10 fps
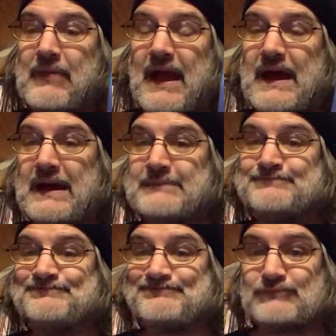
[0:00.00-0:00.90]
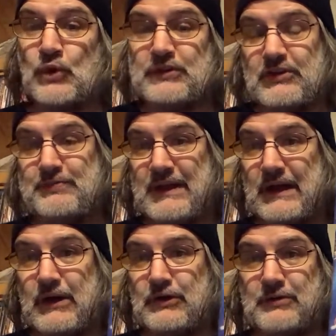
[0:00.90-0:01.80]
Ähm, und das Spiel
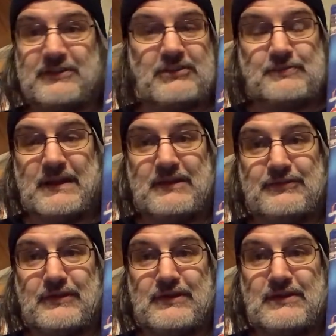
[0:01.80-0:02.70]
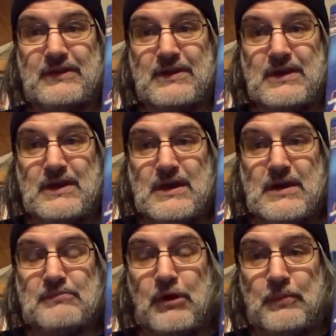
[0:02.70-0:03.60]
auch übrigens. Das Spiel ist für ein
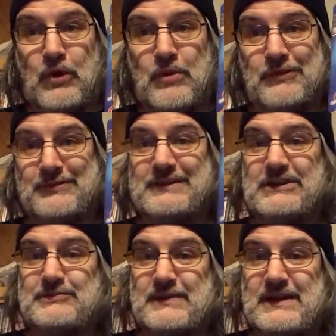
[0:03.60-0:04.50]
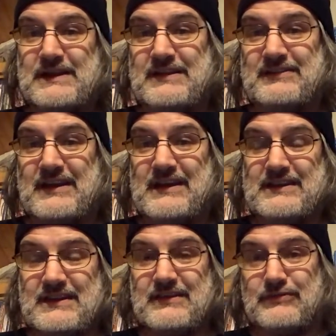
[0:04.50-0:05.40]
Popo, muss man nicht spielen. Die Serie
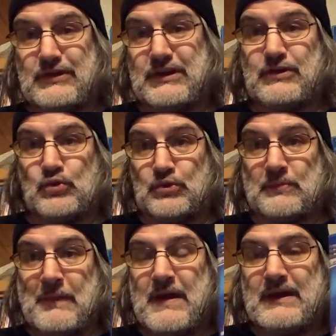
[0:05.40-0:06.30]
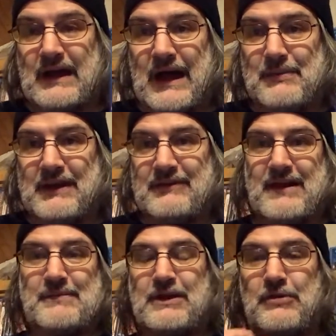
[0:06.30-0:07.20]
hier ist wirklich gut. Aber da
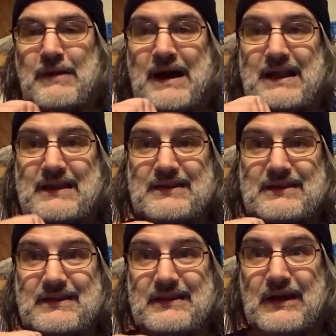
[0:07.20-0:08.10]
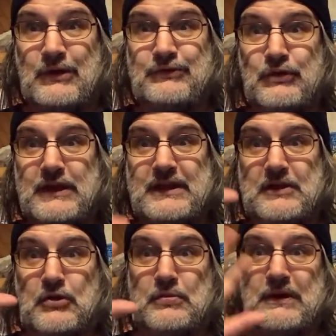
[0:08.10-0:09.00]
werden wir nochmal ausführlicher
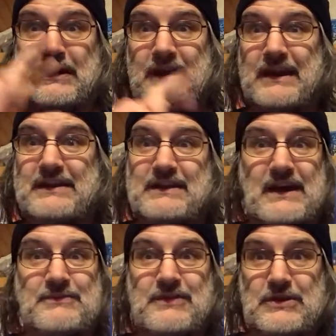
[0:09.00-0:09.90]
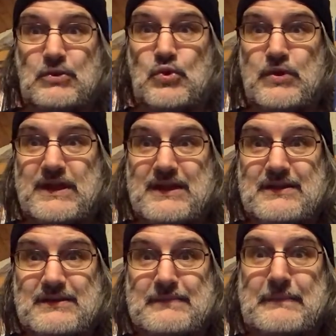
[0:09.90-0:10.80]
drüber reden in einem Video. Hui.
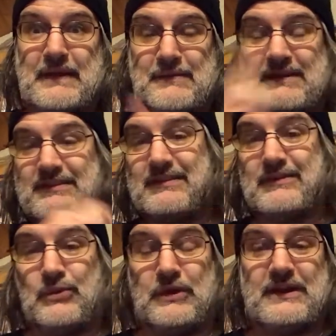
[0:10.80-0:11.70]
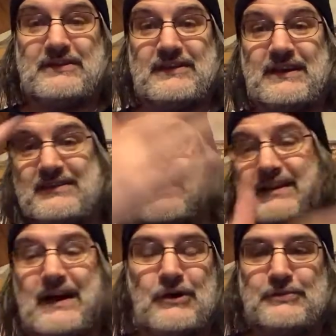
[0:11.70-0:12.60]
Damit ohne diesen
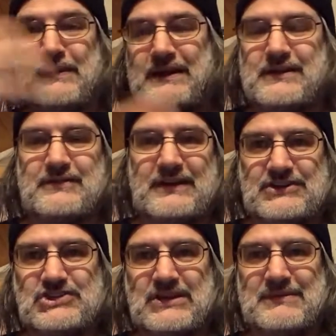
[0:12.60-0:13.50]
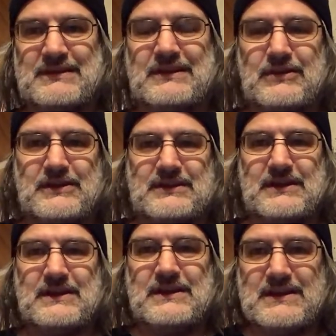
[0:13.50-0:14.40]
ganzen Auspackquatsch, damit die
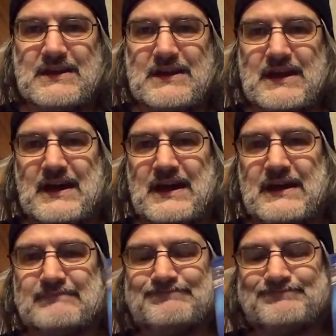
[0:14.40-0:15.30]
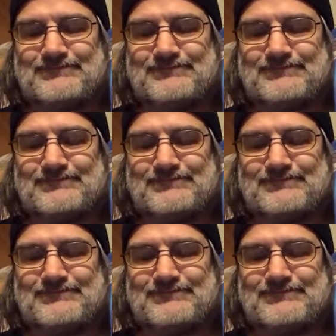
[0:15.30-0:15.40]
Leute ähm,